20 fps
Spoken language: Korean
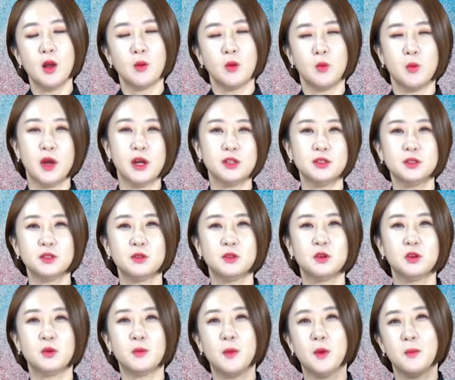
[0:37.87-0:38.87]
뭐
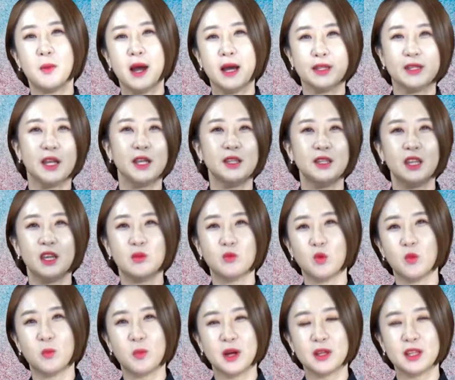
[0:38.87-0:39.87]
팩스를 뭐 받았네
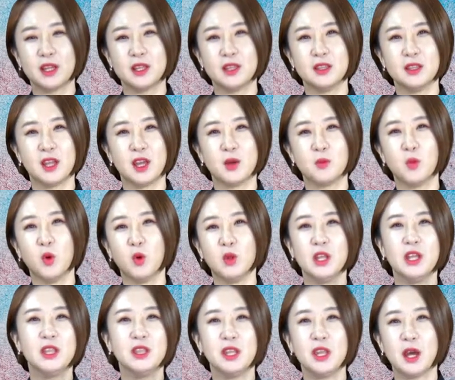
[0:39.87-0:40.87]
못 받았네
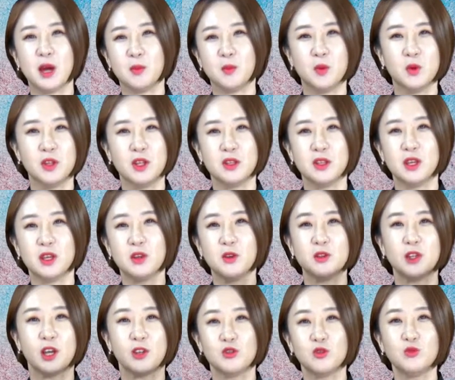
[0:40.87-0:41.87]
보냈네 안 보냈네
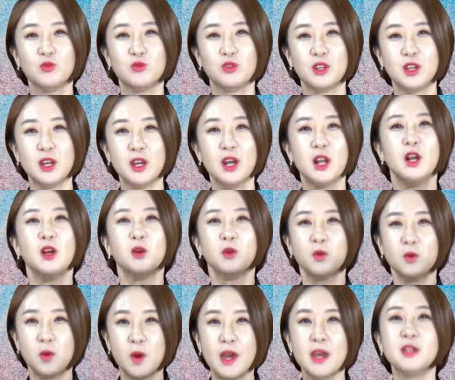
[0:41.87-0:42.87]
이런 다툼들이
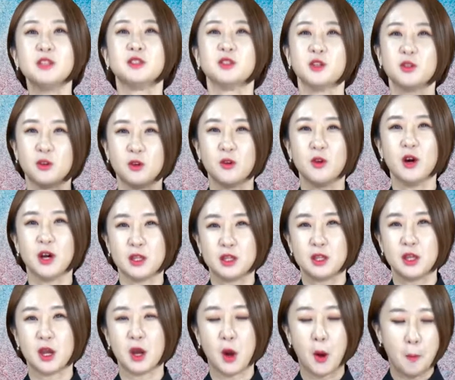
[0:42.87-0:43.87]
꽤 있었던 것
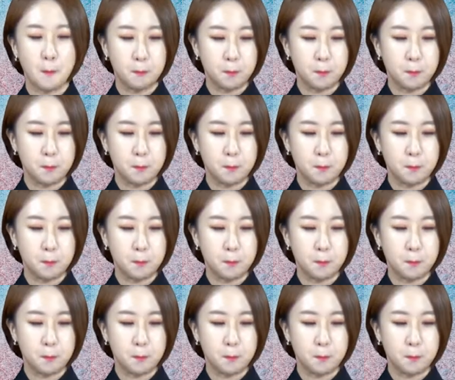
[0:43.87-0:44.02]
같아요.